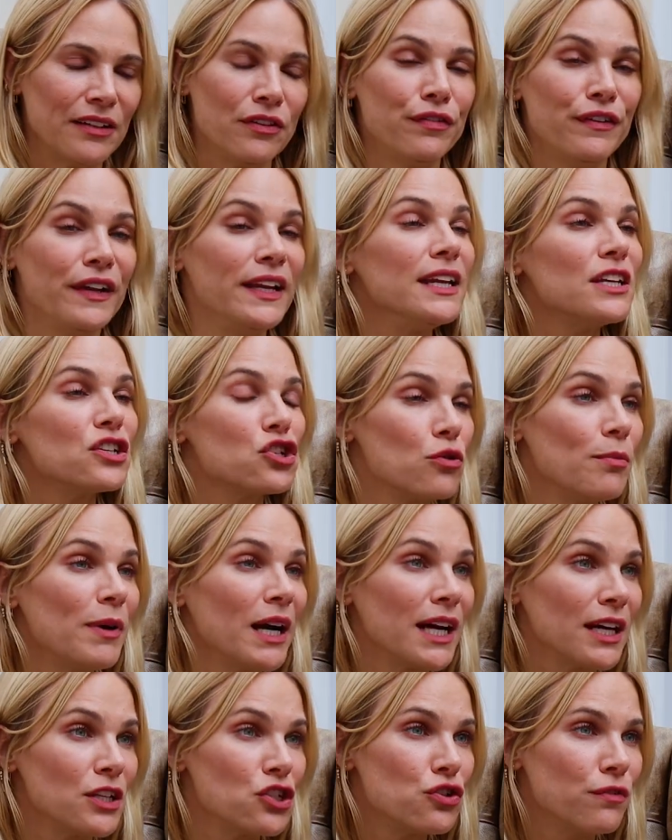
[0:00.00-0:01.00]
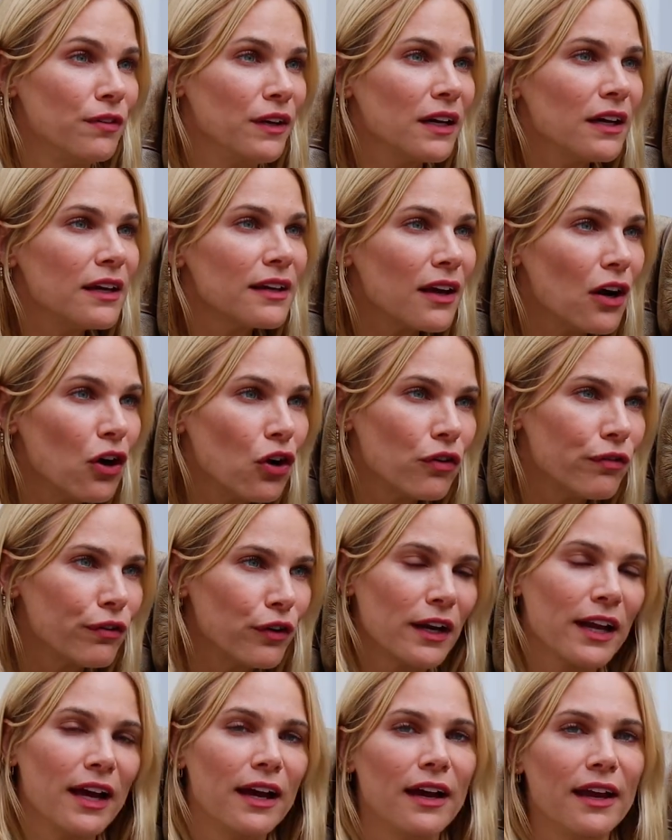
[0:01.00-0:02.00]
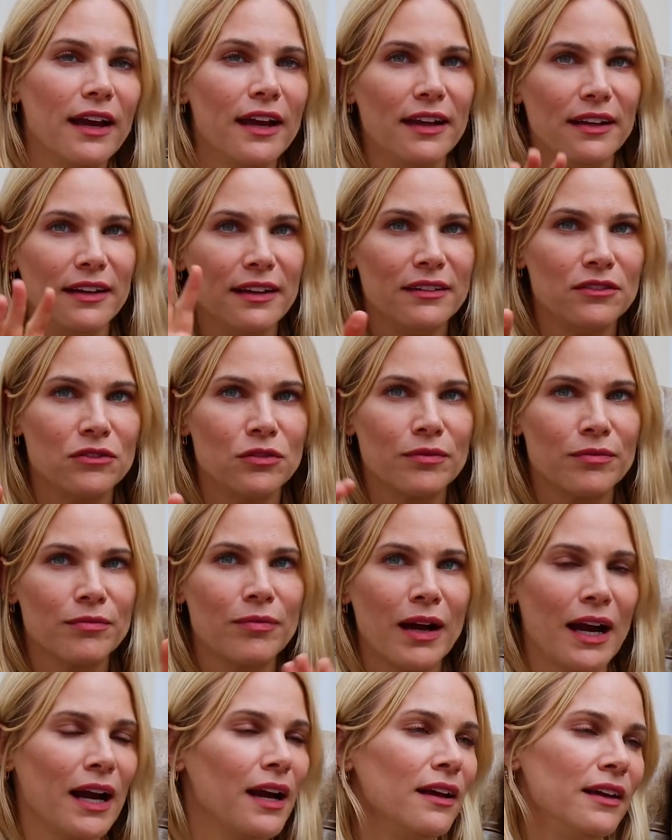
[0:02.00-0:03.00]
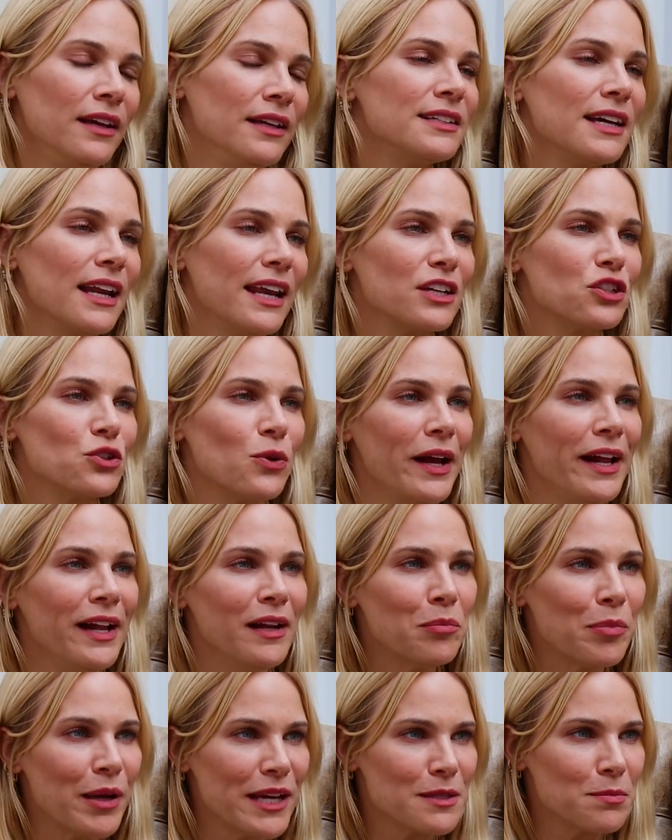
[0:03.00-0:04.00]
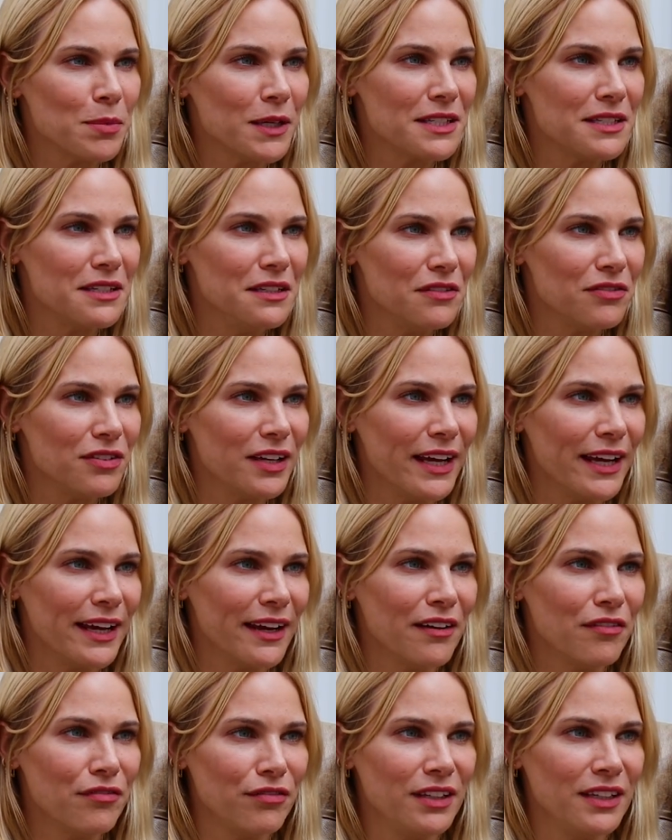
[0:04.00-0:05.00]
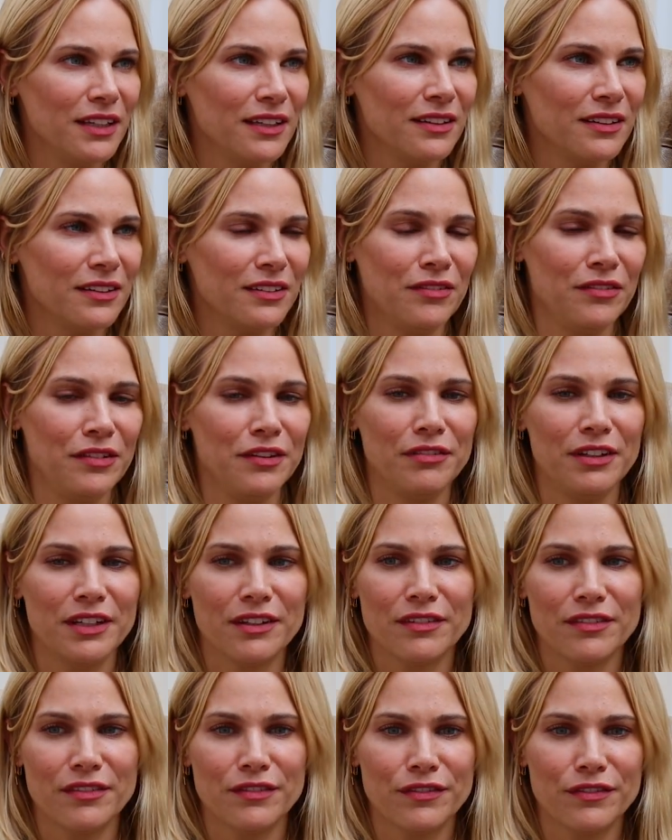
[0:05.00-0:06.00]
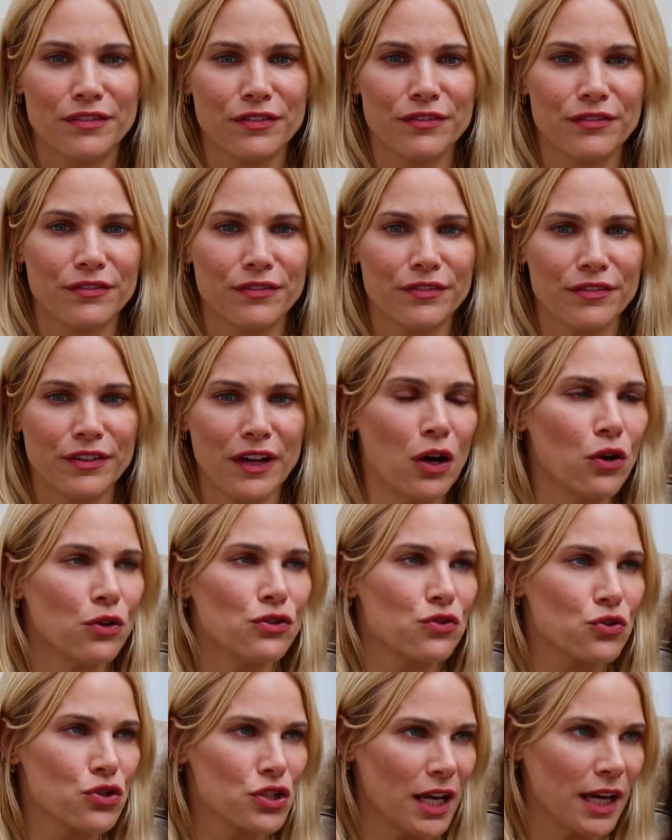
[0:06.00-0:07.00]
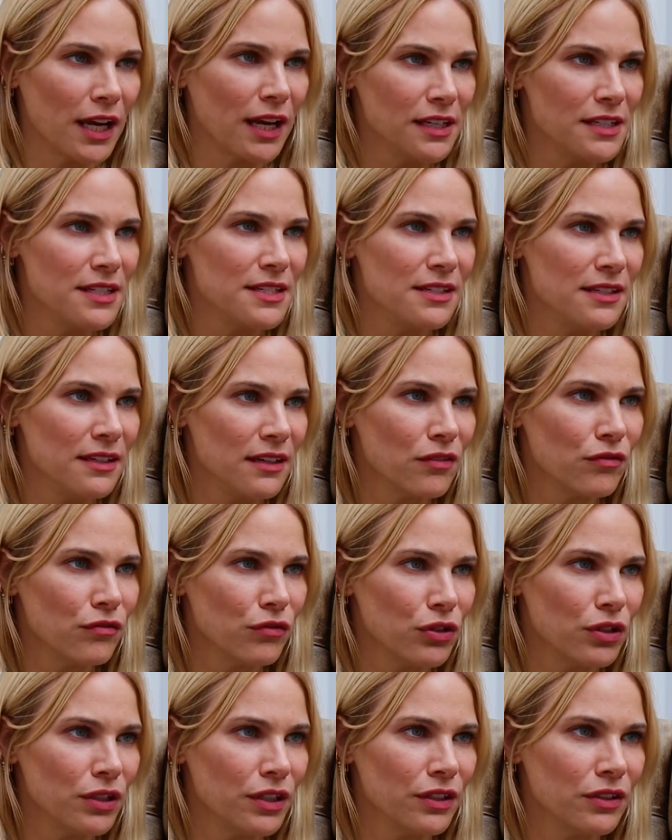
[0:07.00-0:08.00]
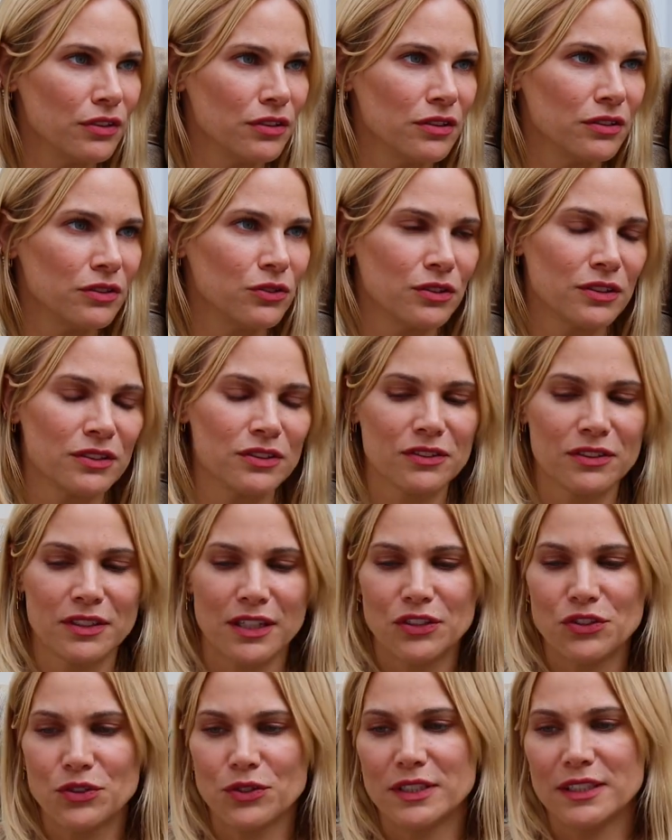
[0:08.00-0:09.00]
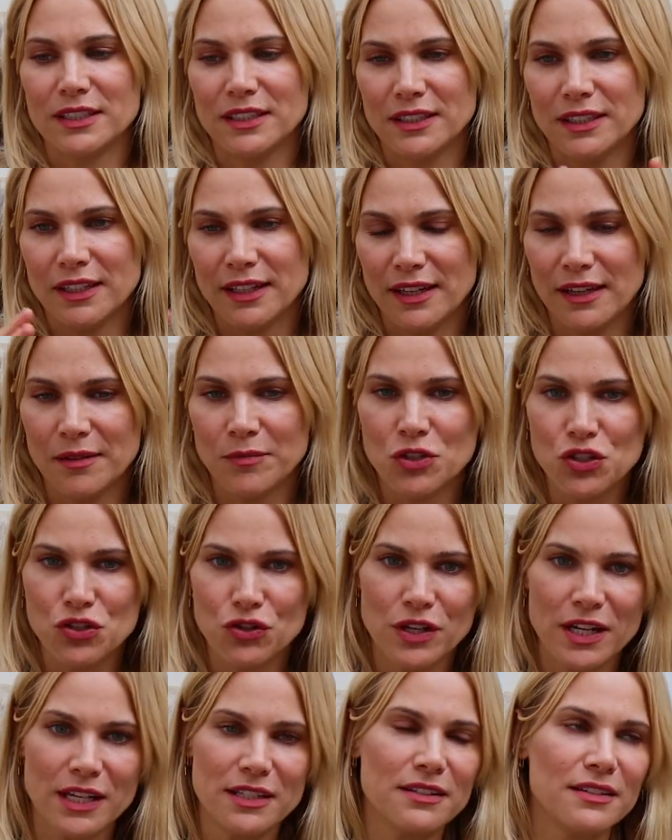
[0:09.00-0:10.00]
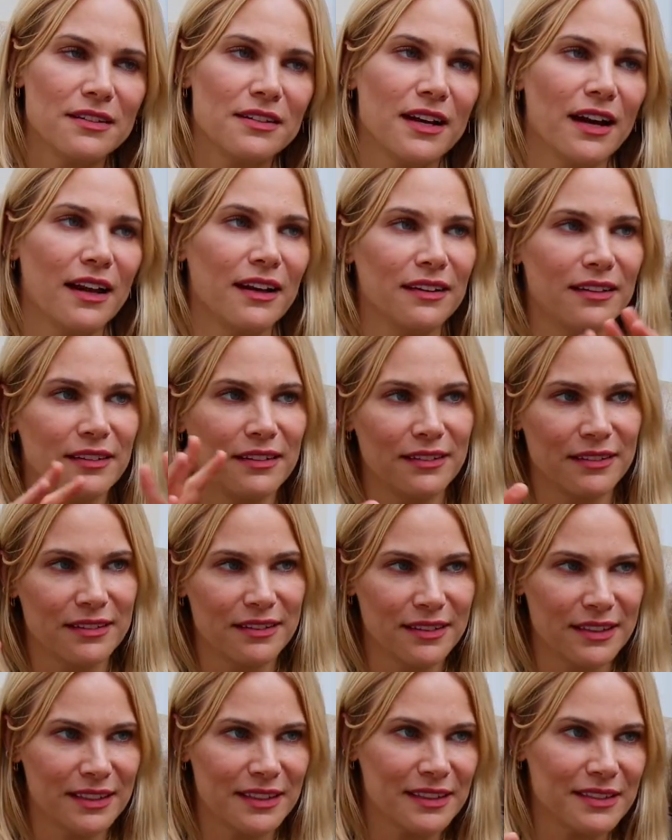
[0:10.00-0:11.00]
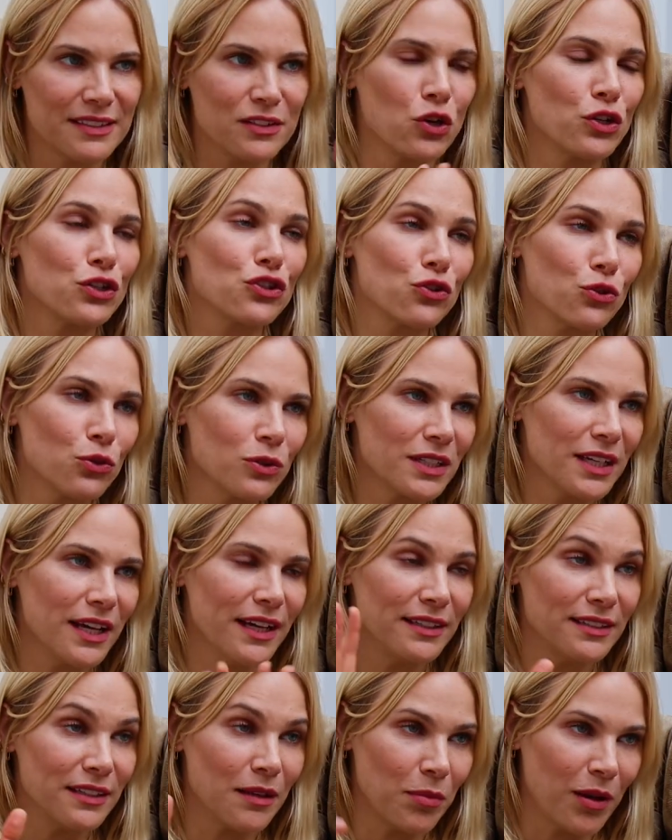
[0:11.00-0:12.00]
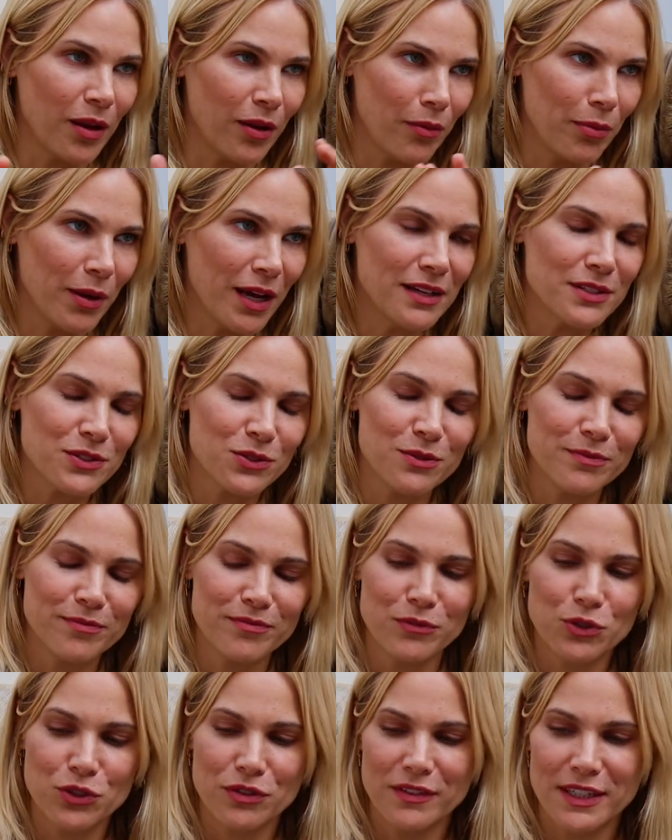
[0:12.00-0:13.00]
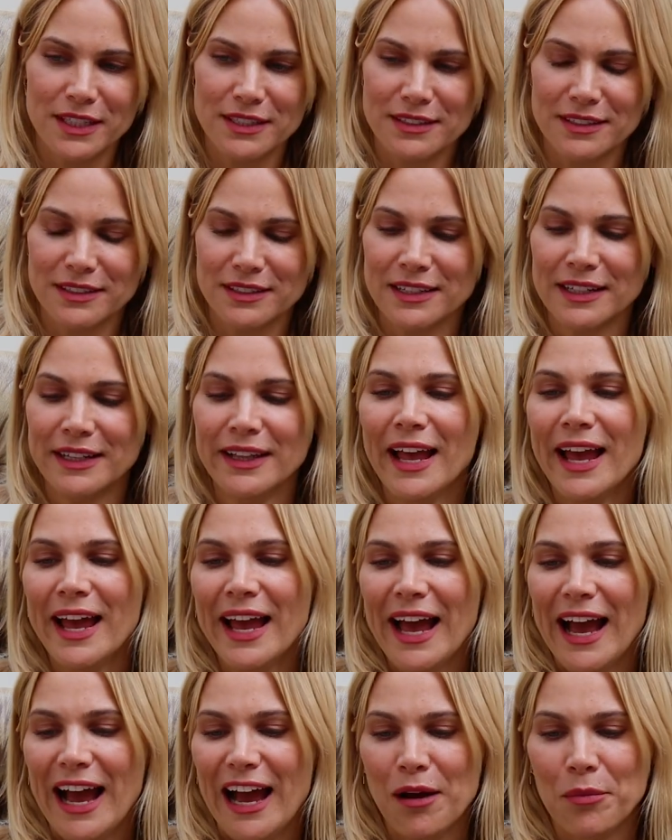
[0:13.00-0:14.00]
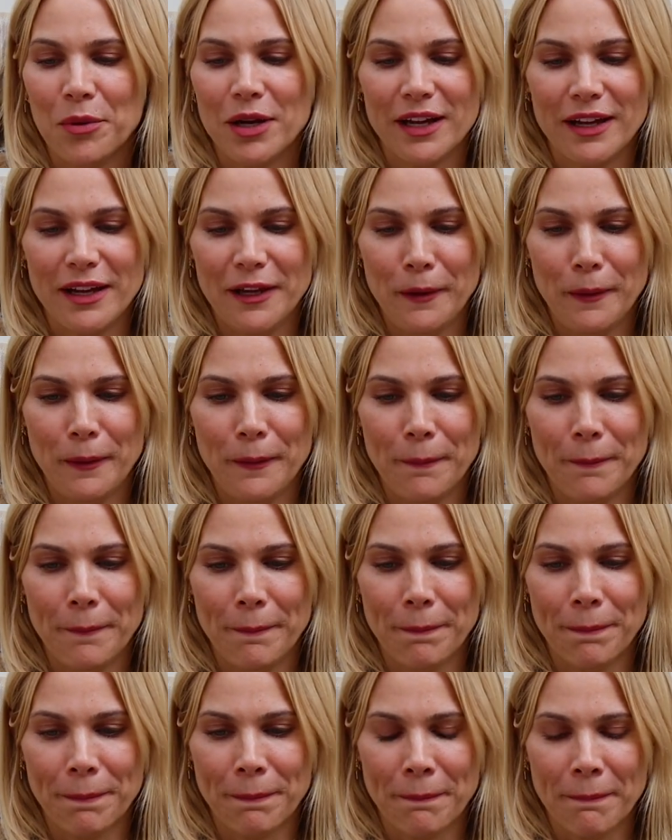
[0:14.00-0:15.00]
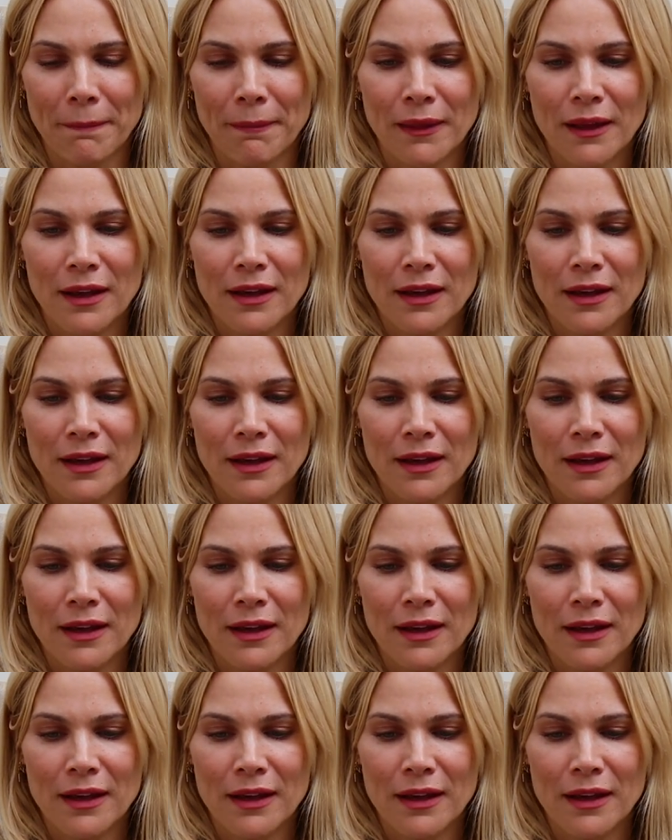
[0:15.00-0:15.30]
finde ich schon mal ganz schwierig, auch von der äh, intellektuellen Perspektive her, wie, wie wir Frauen so standardisieren wollen. Ne? Und, natürlich die gegebenen Schönheitsideale, dieses, das Konstrukt dahinter, bla bla bla, so mhm. müssen wir jetzt nicht. Aber ähm,